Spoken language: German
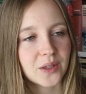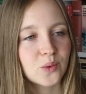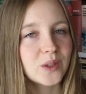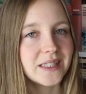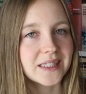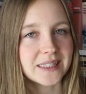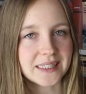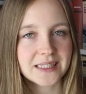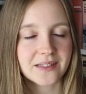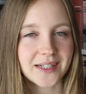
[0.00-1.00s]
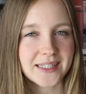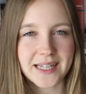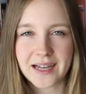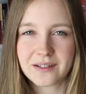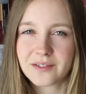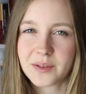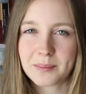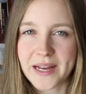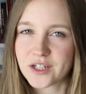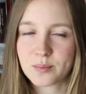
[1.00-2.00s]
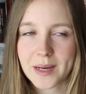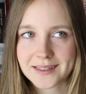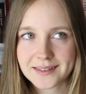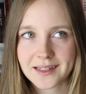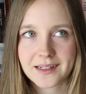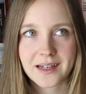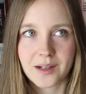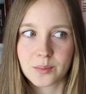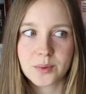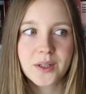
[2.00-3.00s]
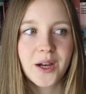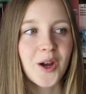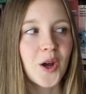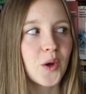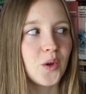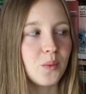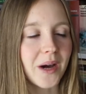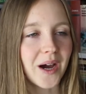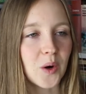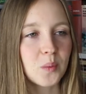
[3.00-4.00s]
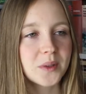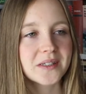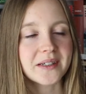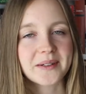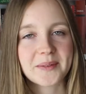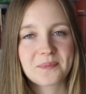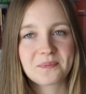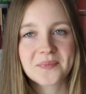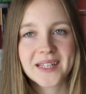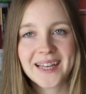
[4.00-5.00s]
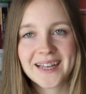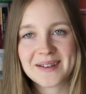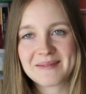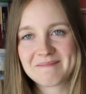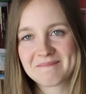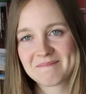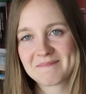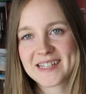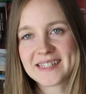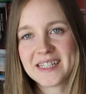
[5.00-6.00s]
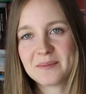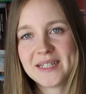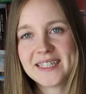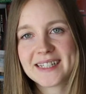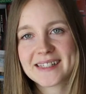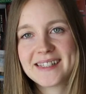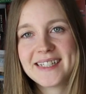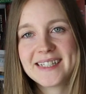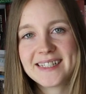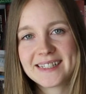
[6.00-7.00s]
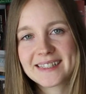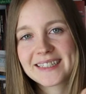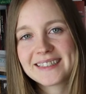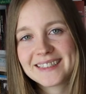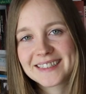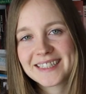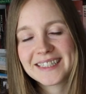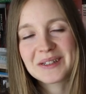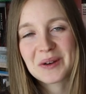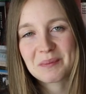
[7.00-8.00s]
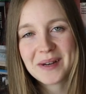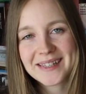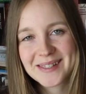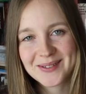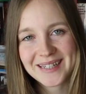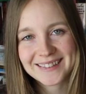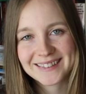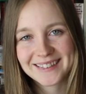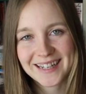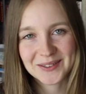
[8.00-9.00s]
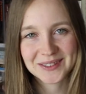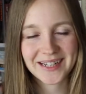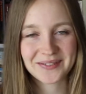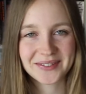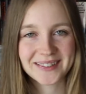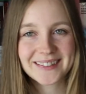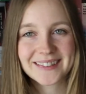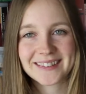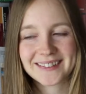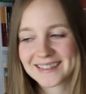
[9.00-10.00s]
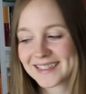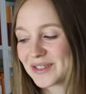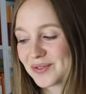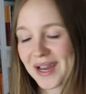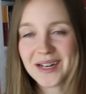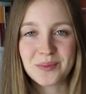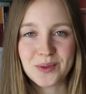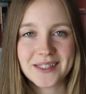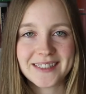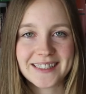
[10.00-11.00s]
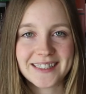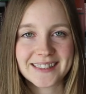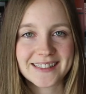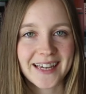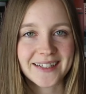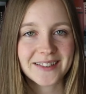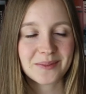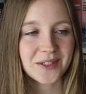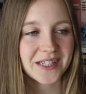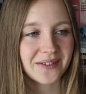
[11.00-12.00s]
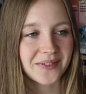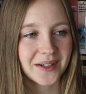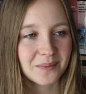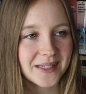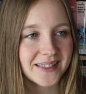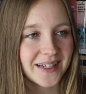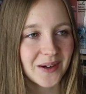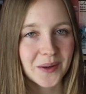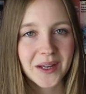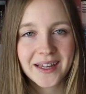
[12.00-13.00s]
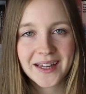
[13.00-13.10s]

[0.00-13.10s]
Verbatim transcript: nur die Gedichte, weil ich da irgendwie mehr Spaß dran habe. Überhaupt ähm, setze ich mir nicht das Ziel, diesen riesigen Schinken komplett zu lesen in der Ausleihfrist. Äh, das gilt für alle Bücher, die ich hier zeige. Ich möchte einfach ein bisschen auch